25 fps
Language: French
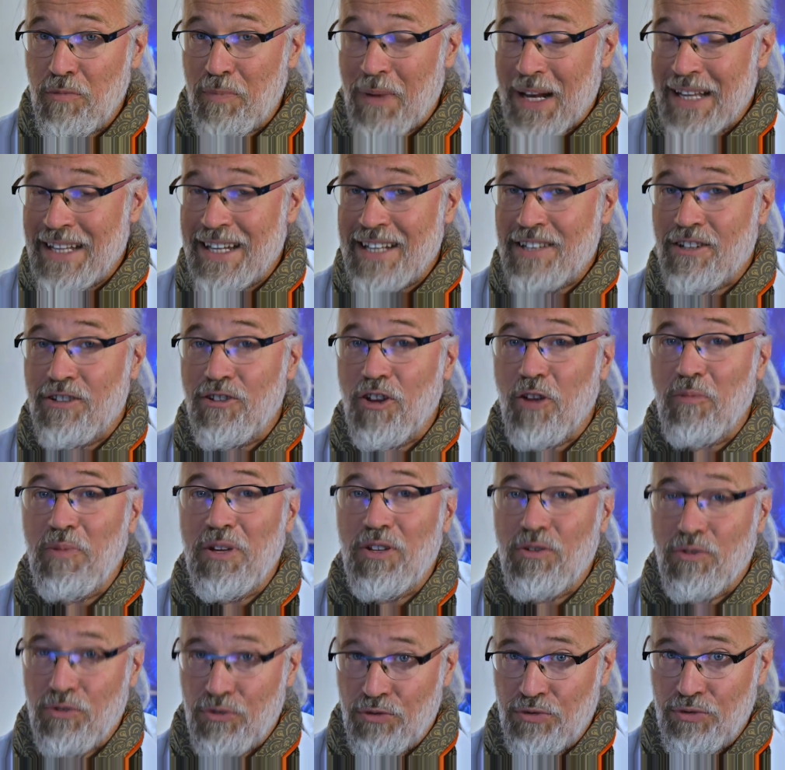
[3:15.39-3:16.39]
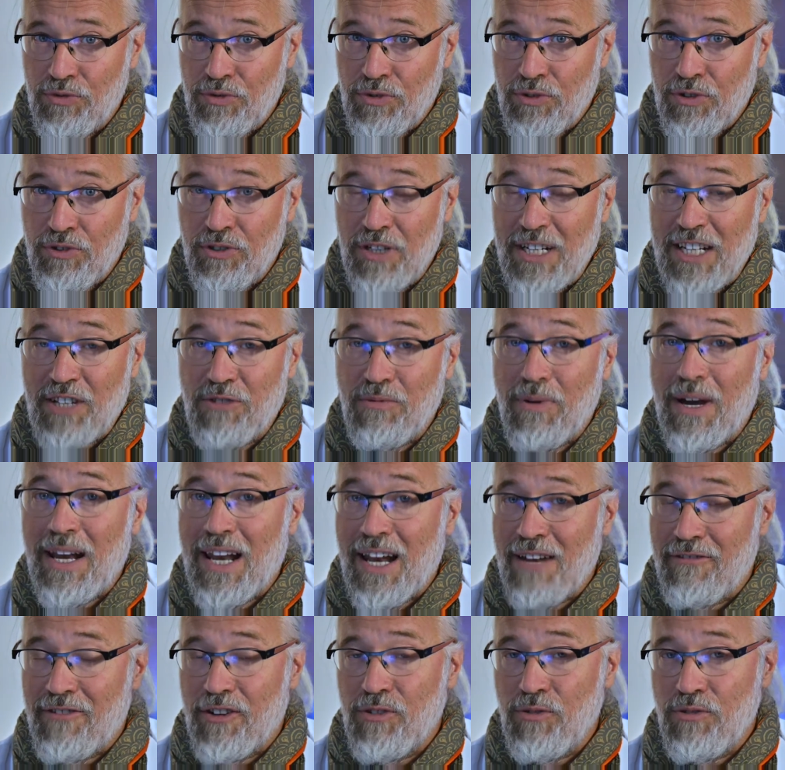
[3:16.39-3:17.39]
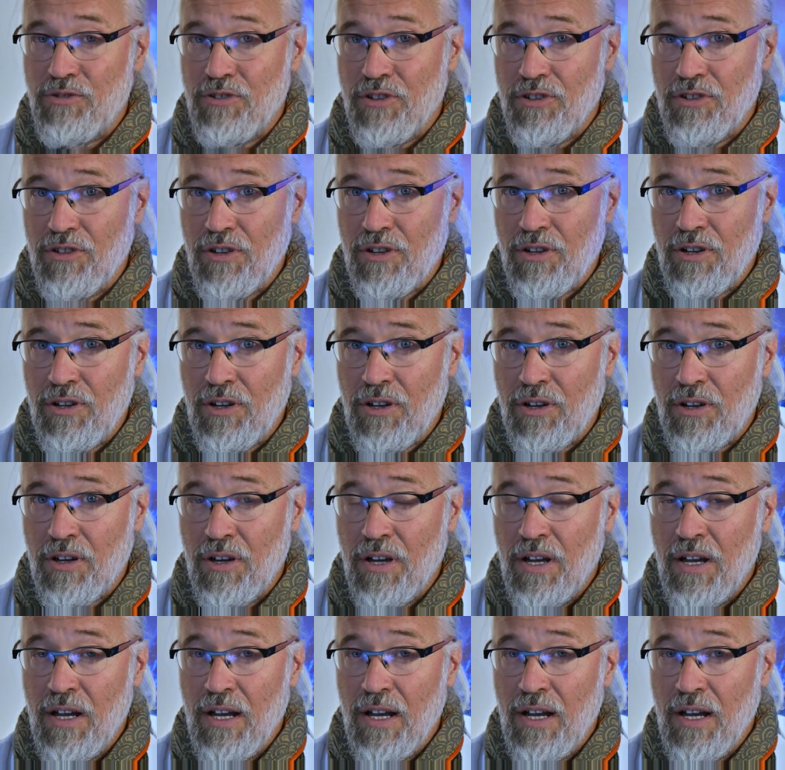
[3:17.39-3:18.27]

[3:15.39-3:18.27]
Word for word: planète en orbite autour de l'étoile Alpha du Centaure,